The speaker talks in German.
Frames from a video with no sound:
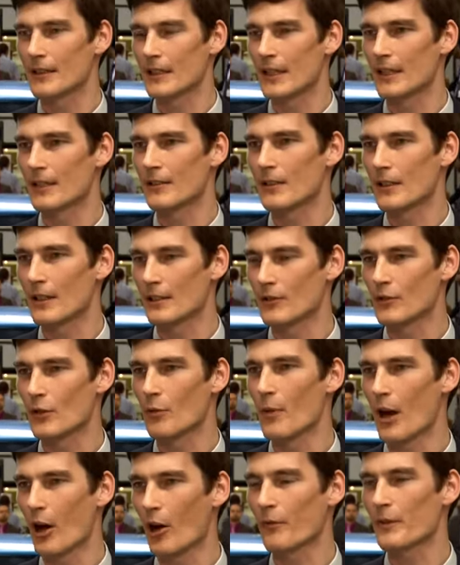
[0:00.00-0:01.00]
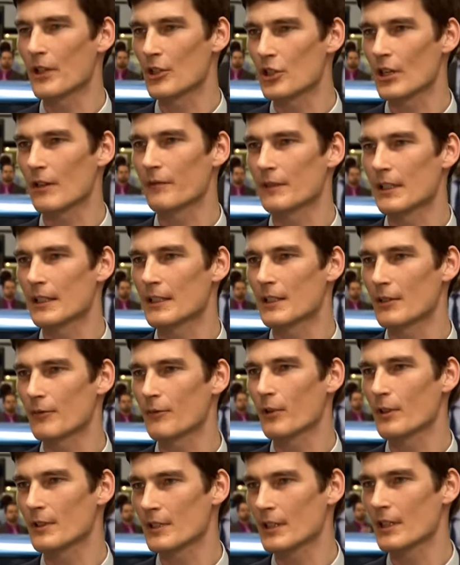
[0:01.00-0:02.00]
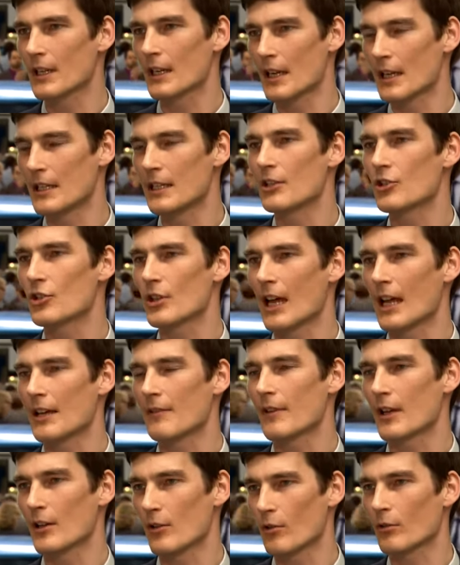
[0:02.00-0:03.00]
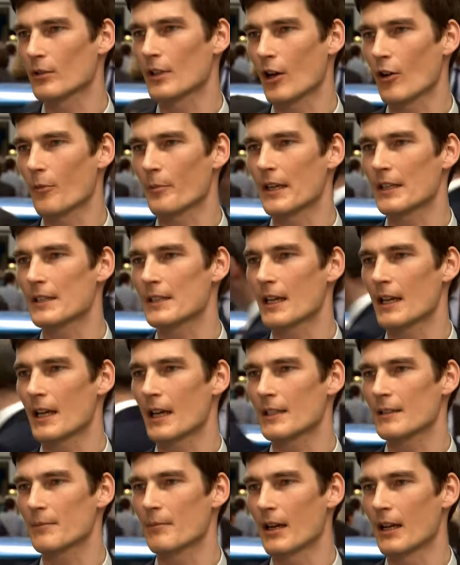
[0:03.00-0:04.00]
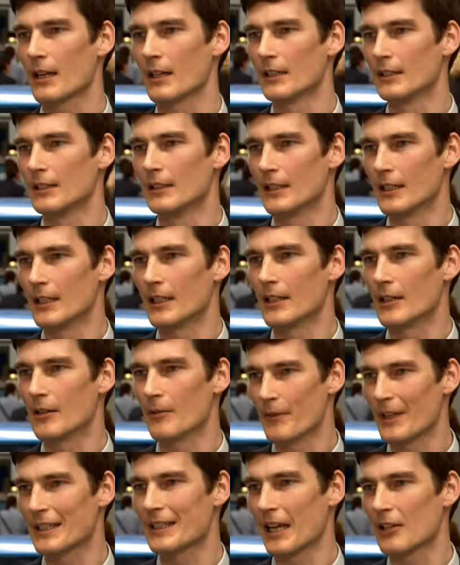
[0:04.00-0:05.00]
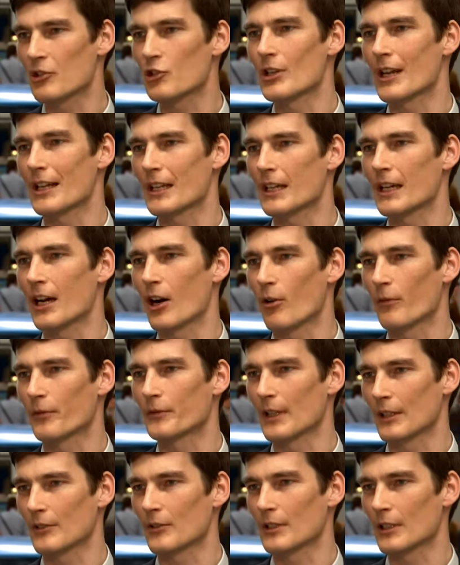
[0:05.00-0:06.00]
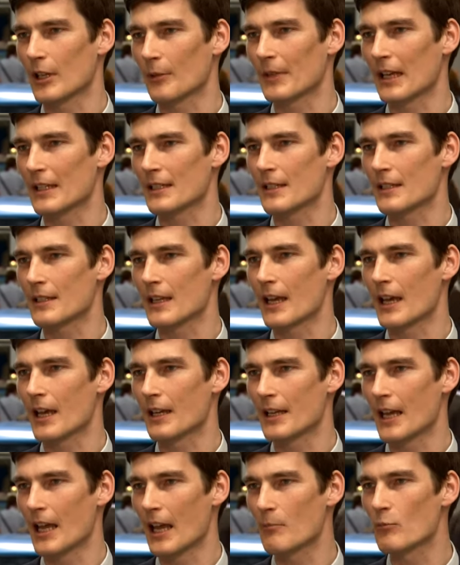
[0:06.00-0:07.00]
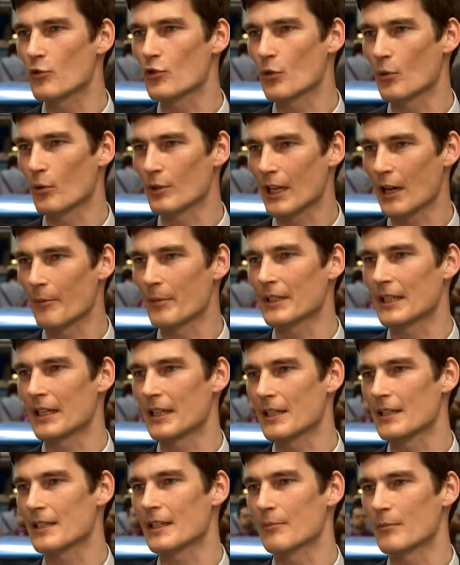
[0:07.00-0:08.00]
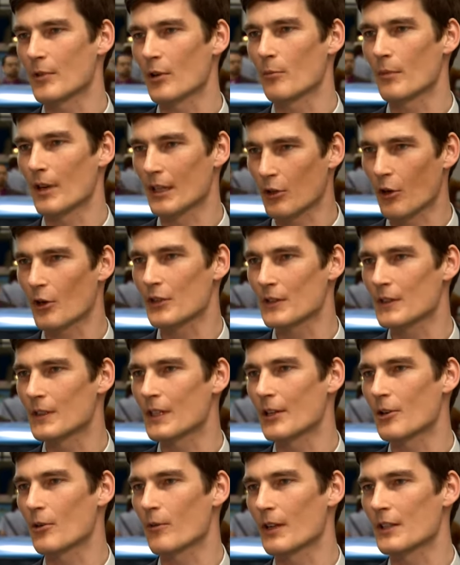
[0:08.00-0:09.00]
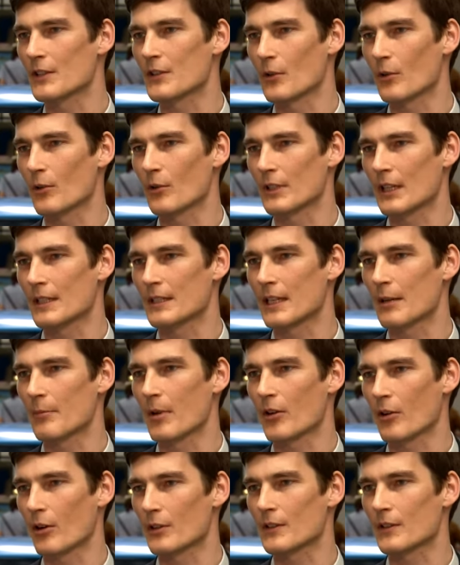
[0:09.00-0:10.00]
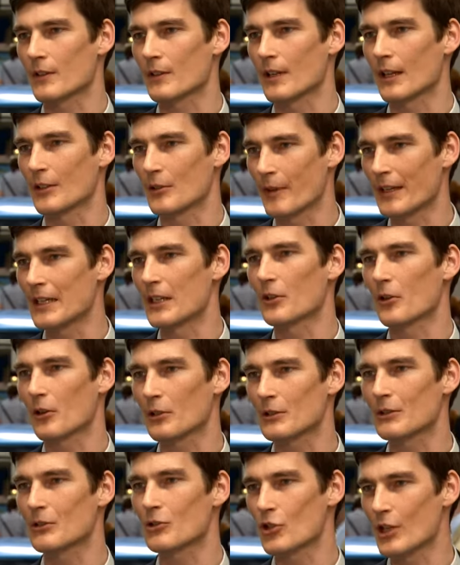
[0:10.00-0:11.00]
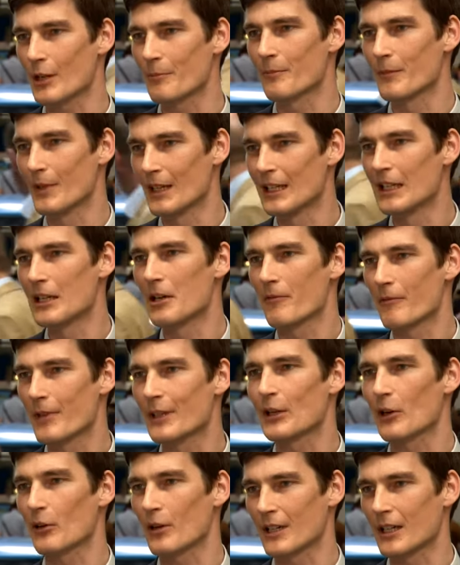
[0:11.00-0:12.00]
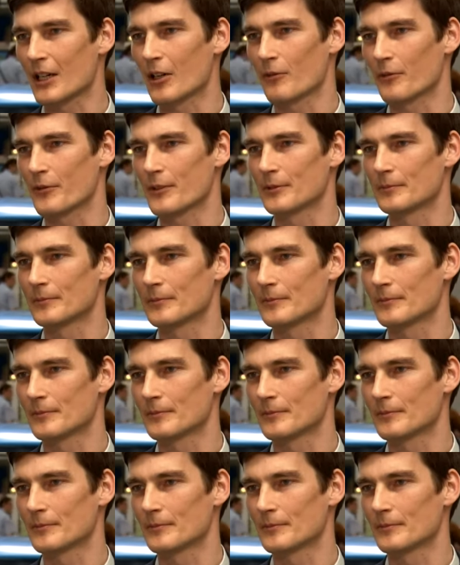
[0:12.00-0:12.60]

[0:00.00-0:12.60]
die in, in Summe auch wirtschaftlich sinnvoll sind in der Nischenanwendung, darum geht es ja erstmal, äh, wird ganz schnell gekauft. Also ich glaube, das ist der, der Hemmschuh und damit geht es eben um eine Kosteninnovation und das Thema Kosten. Also wenn die Kosten stimmen, wird auch gekauft.